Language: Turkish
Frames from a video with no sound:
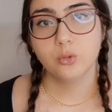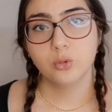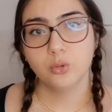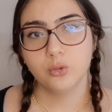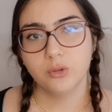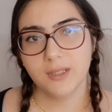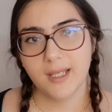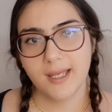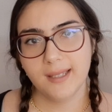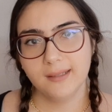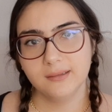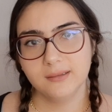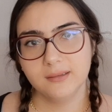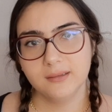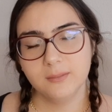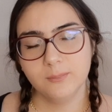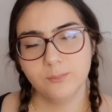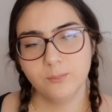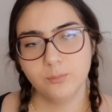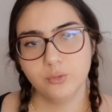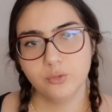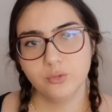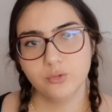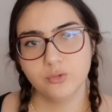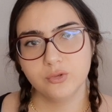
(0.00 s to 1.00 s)

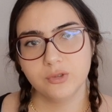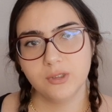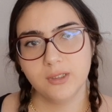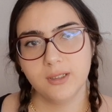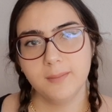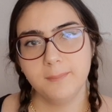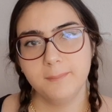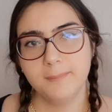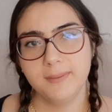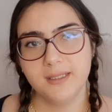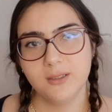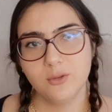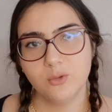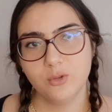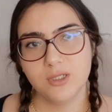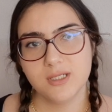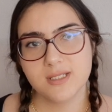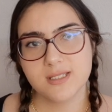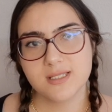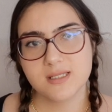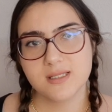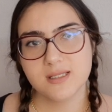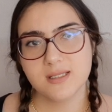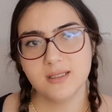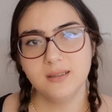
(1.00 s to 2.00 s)
Kullandığım pudra
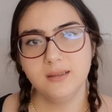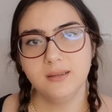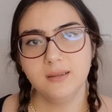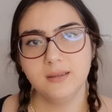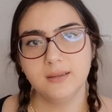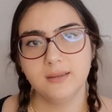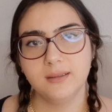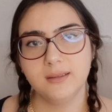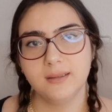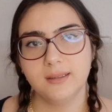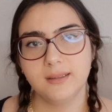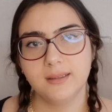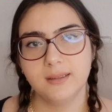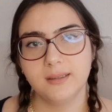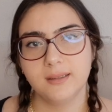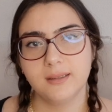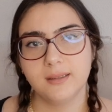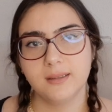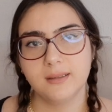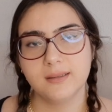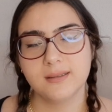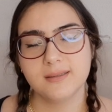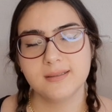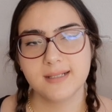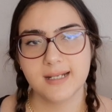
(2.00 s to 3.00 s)
Biolis'in
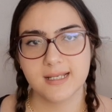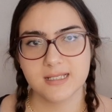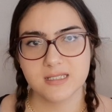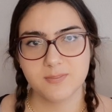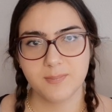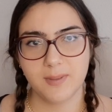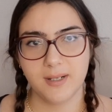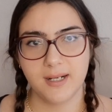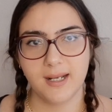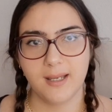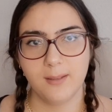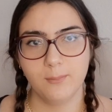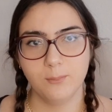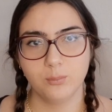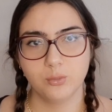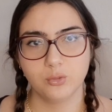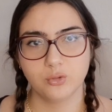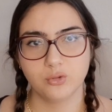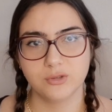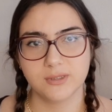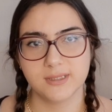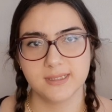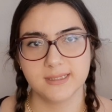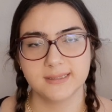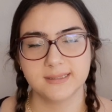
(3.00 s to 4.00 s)
e, transparan
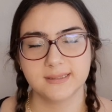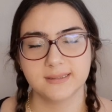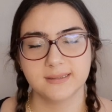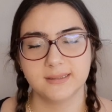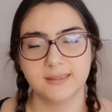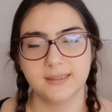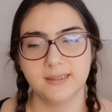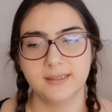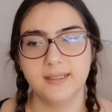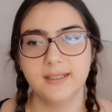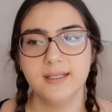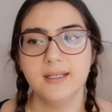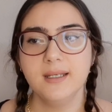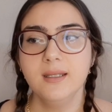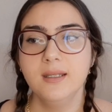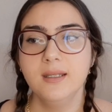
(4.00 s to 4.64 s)
pudrasıydı.